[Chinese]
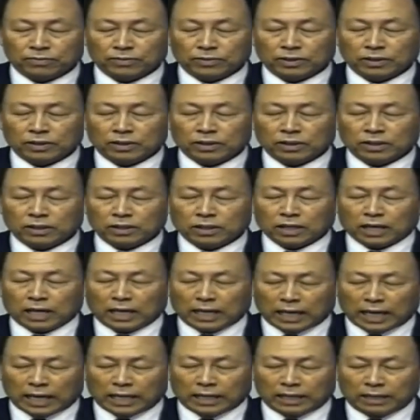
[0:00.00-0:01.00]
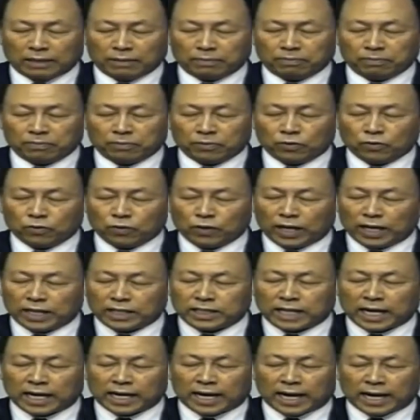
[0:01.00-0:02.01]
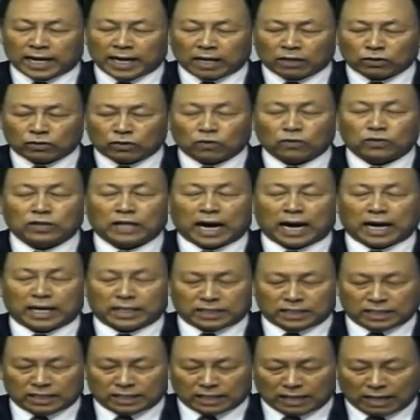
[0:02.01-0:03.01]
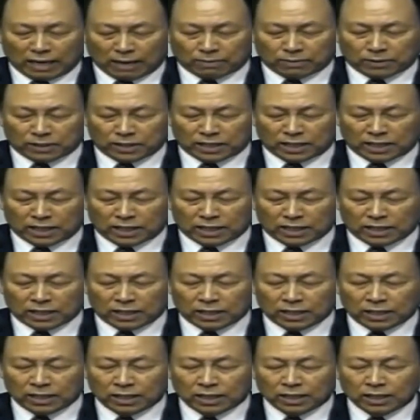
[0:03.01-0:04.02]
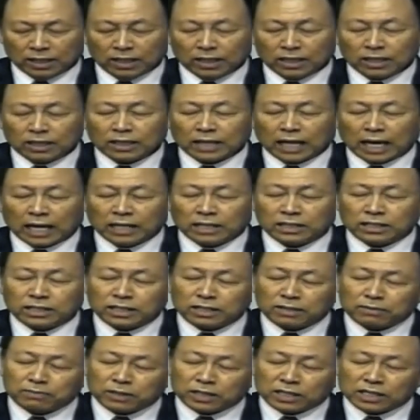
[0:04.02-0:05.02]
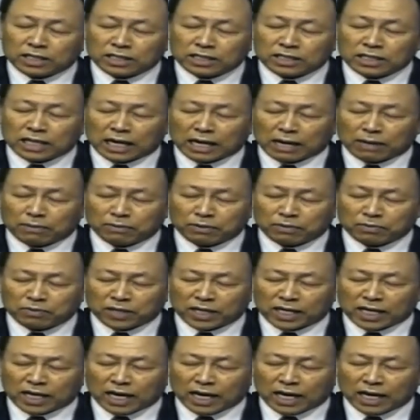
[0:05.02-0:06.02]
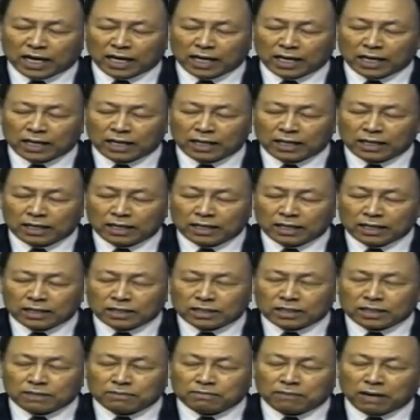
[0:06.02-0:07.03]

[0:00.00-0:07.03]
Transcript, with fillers: 靠着四阶段悔改使我们警醒过来，哥罗西书四章二节，靠着基督使我们警醒过来。